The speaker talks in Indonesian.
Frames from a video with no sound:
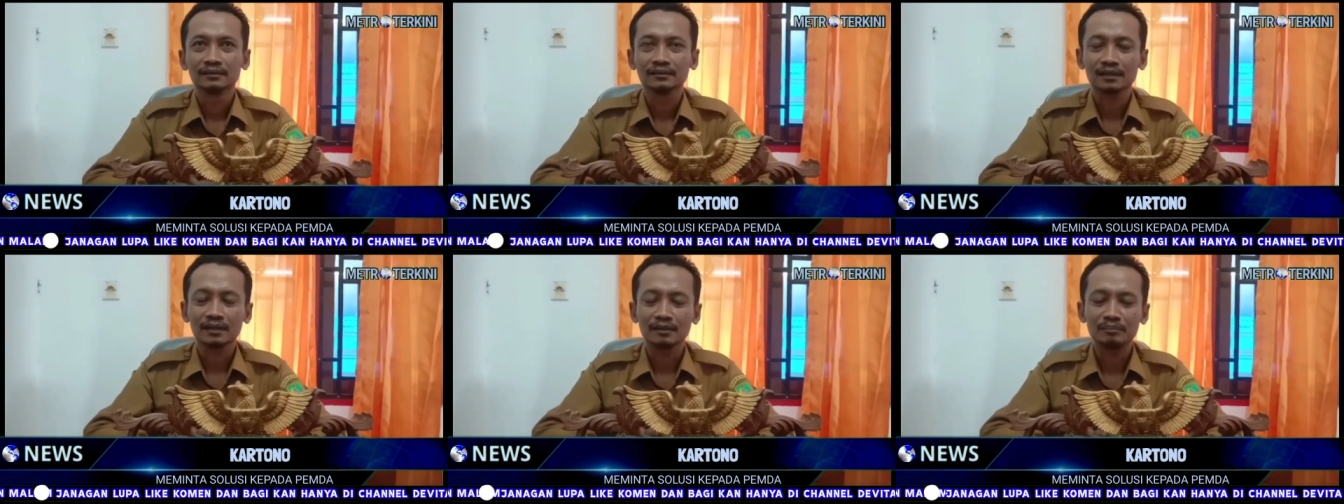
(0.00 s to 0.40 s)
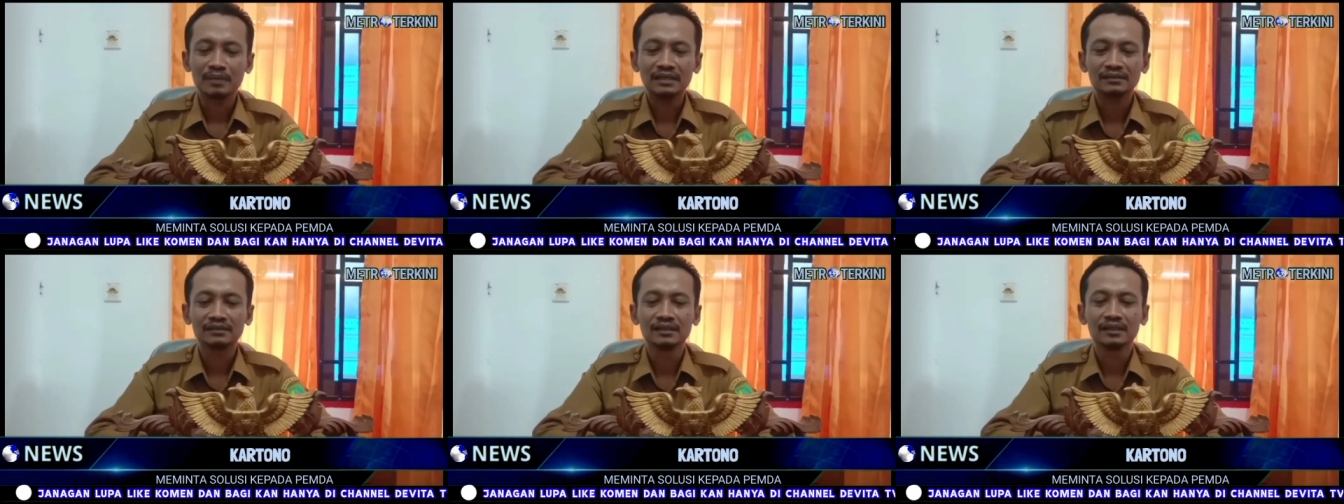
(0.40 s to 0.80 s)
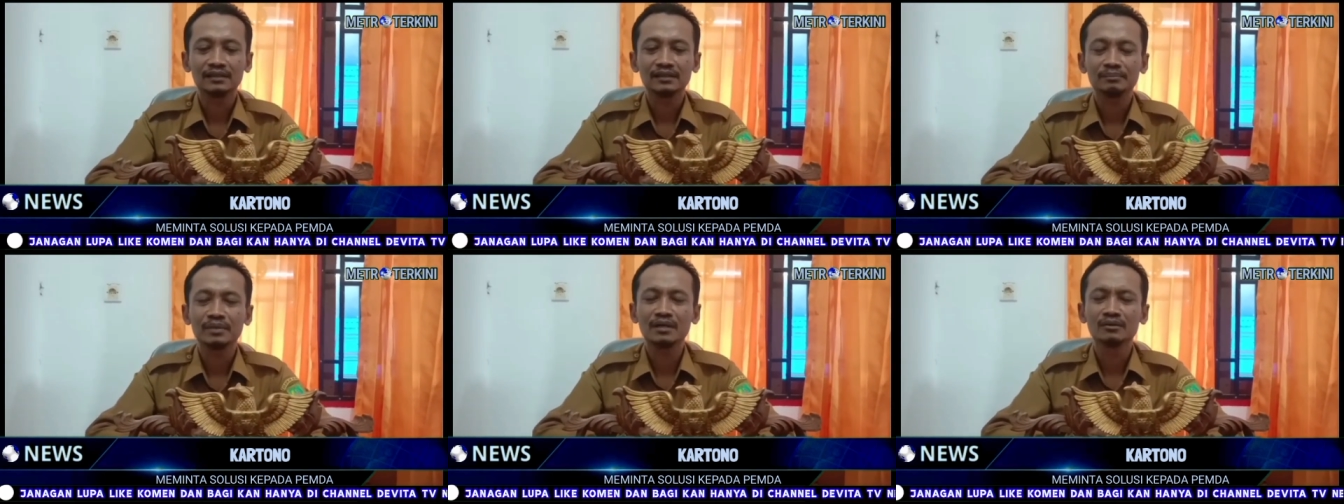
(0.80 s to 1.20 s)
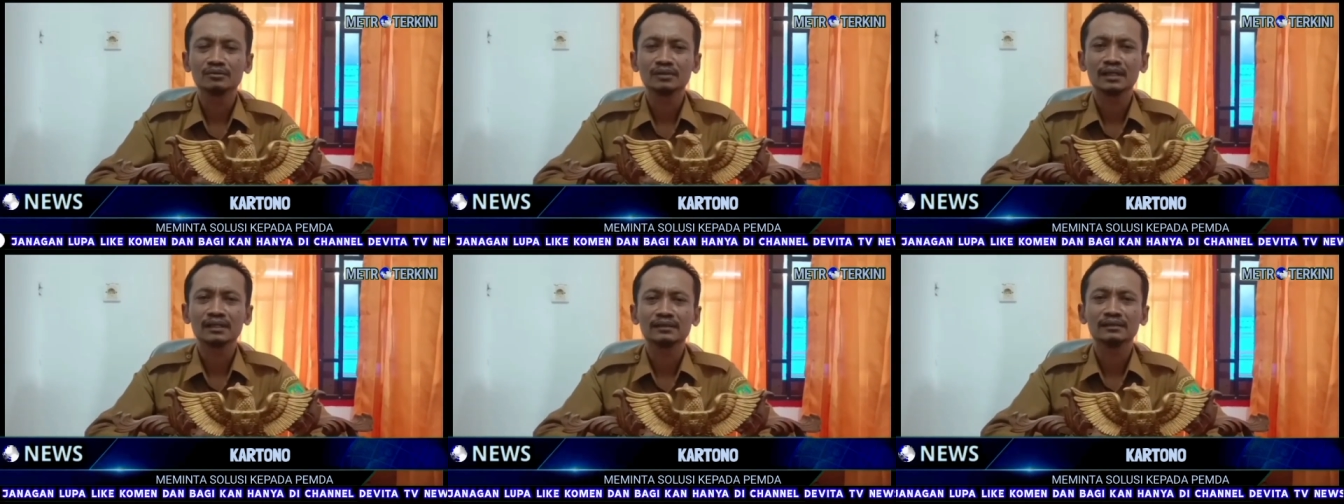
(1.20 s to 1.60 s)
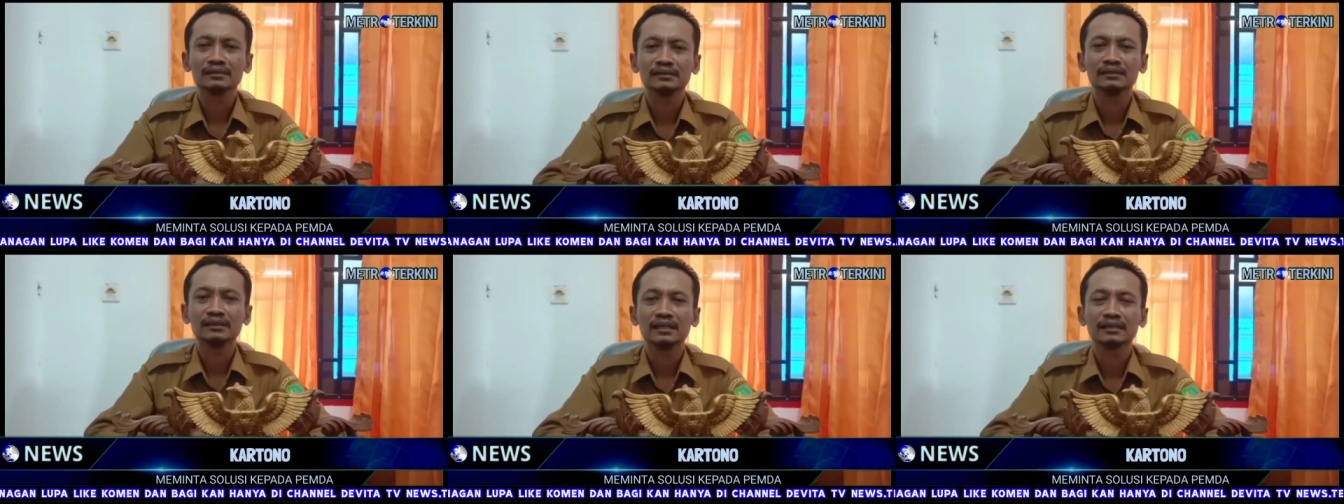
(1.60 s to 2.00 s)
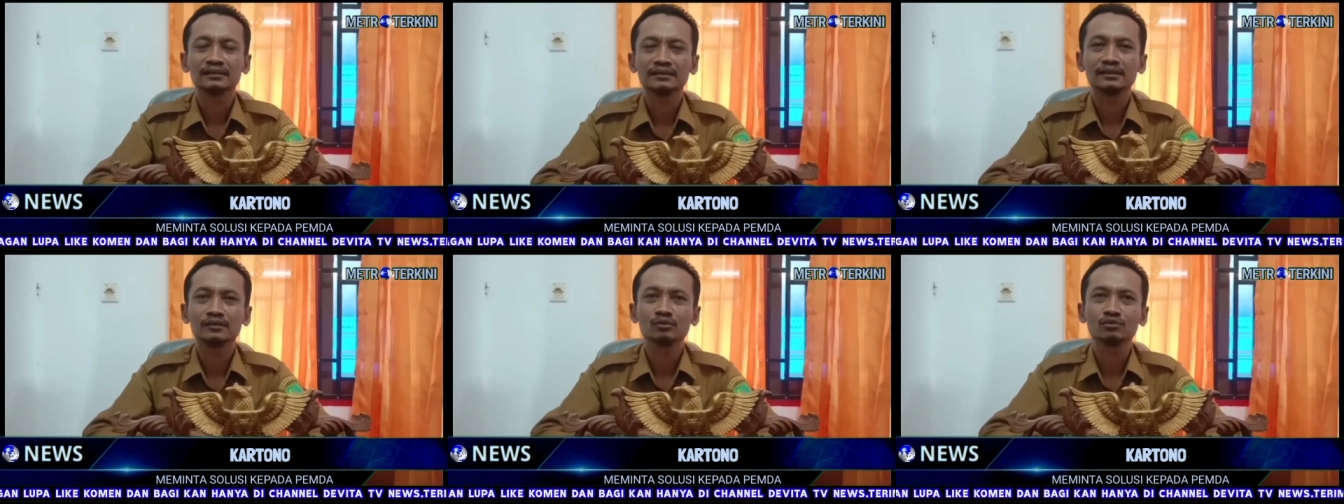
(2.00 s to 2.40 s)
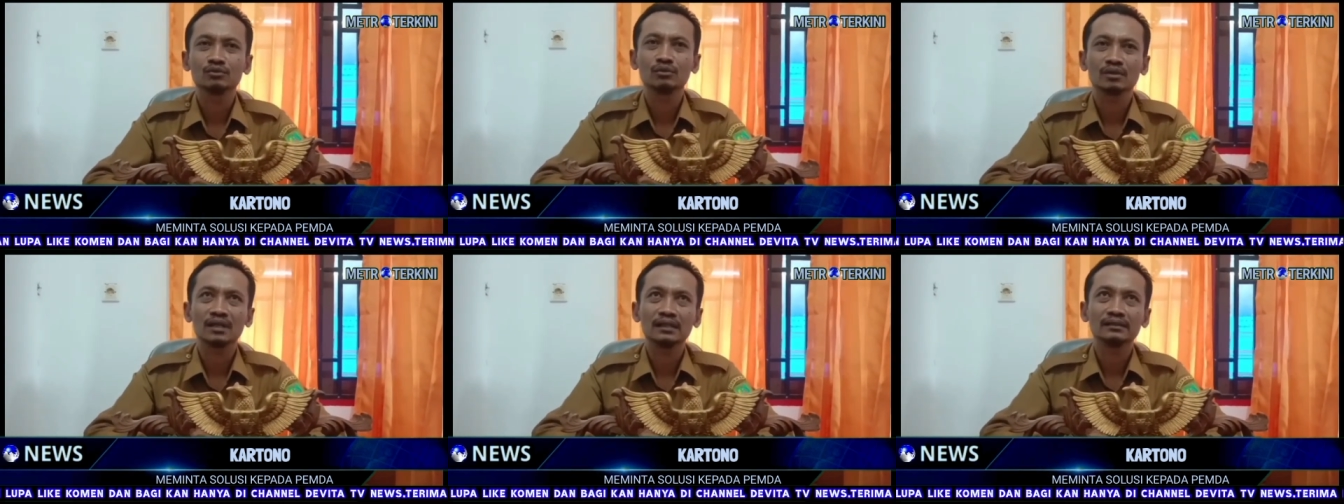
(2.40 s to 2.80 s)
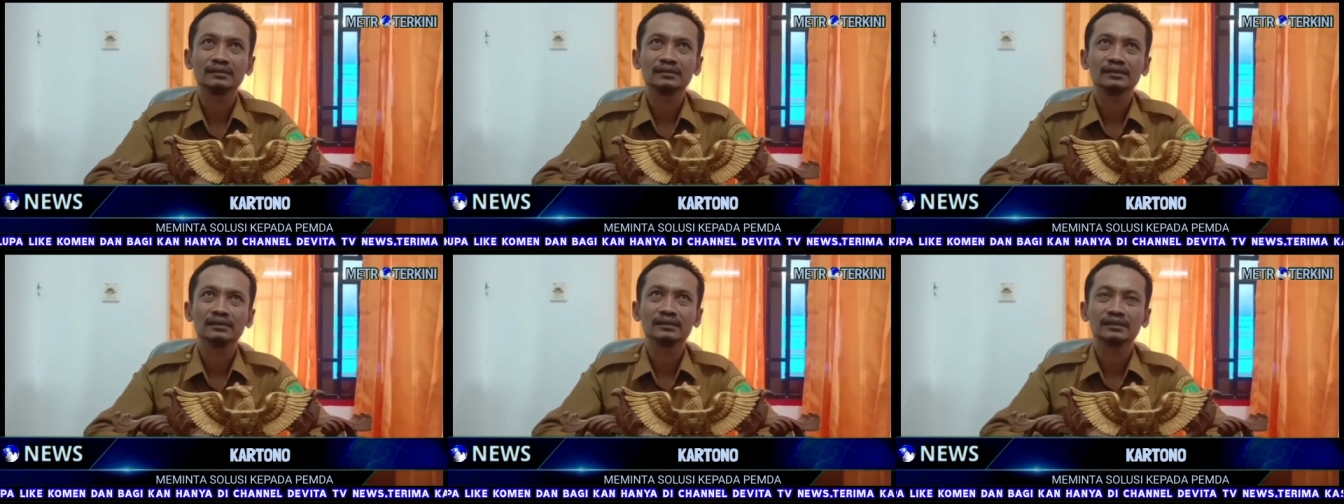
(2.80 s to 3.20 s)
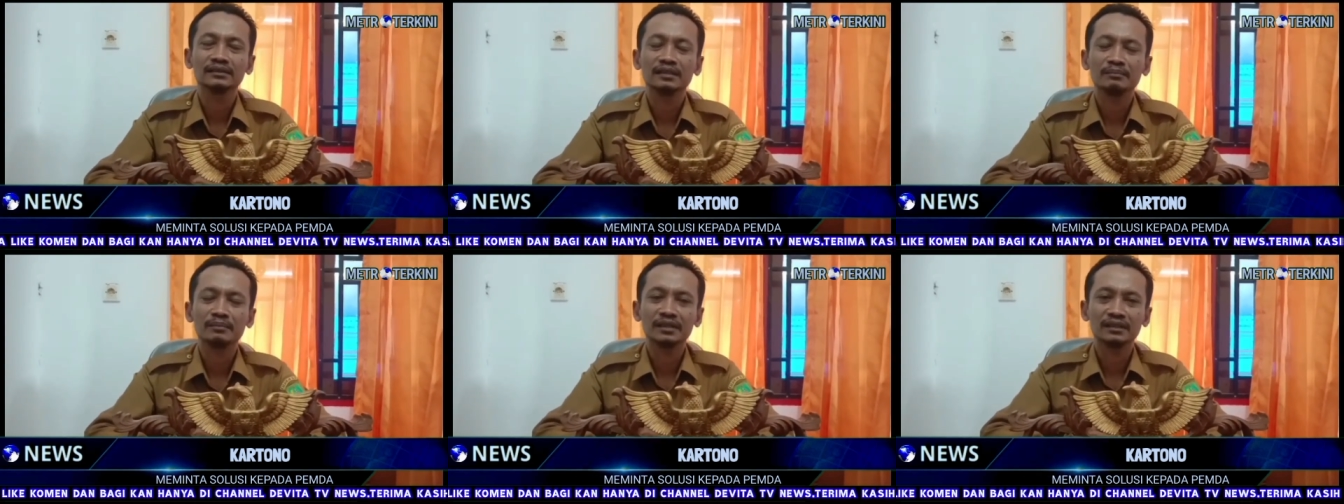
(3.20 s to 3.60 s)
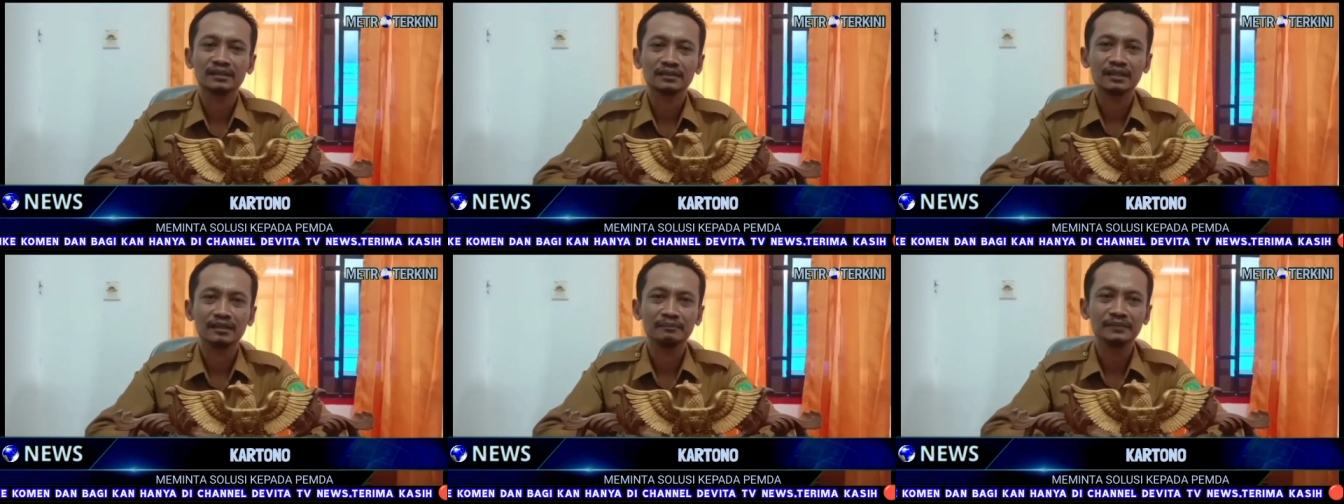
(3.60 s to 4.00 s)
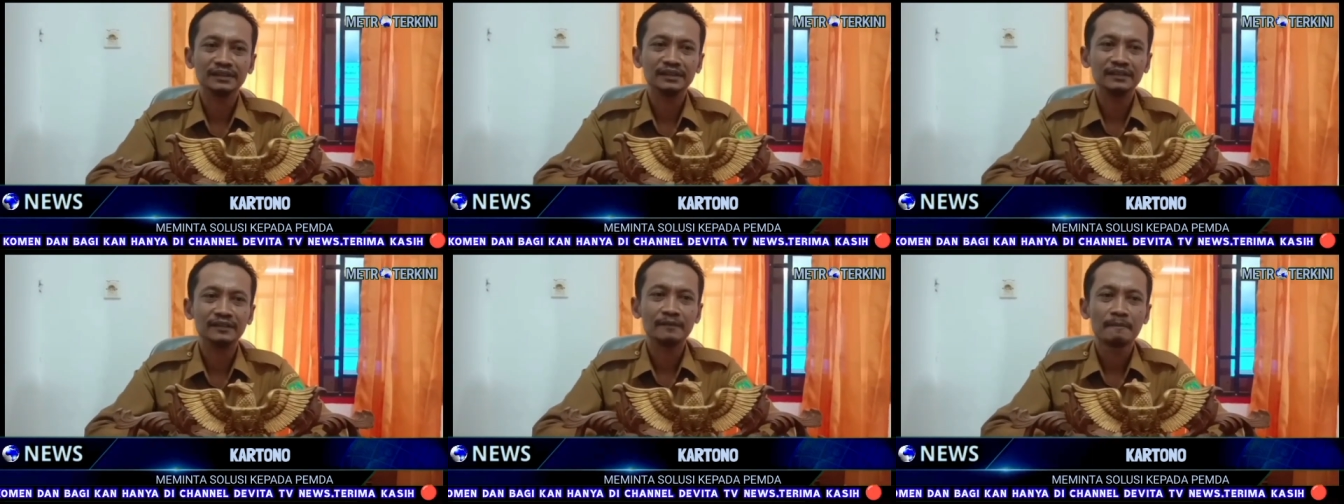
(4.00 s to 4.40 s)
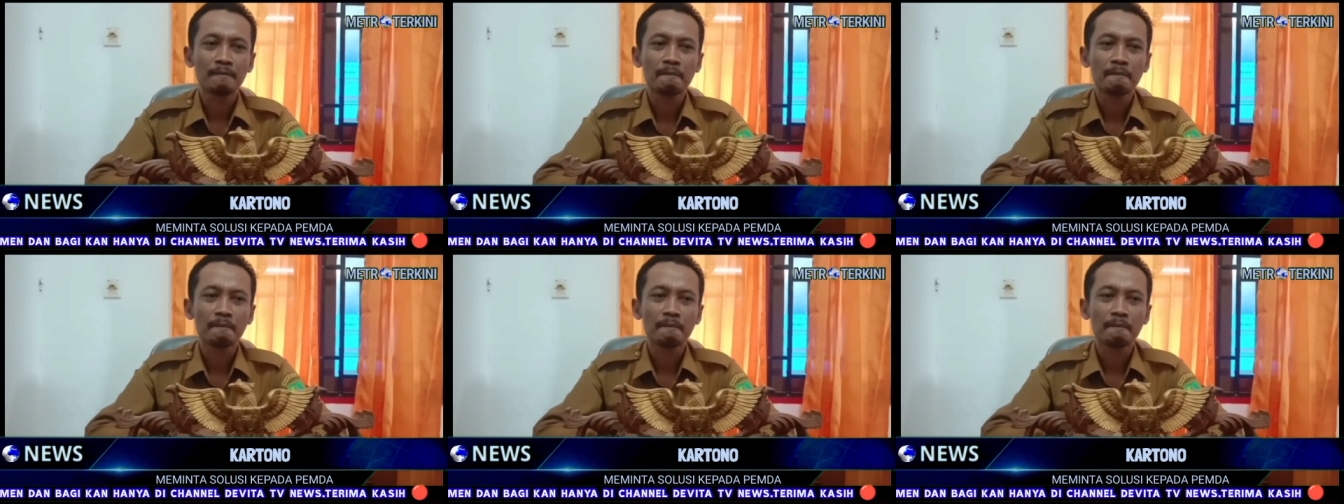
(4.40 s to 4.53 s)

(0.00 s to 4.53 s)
terlepas dari bangunan yang dikucurkan di kecamatan kami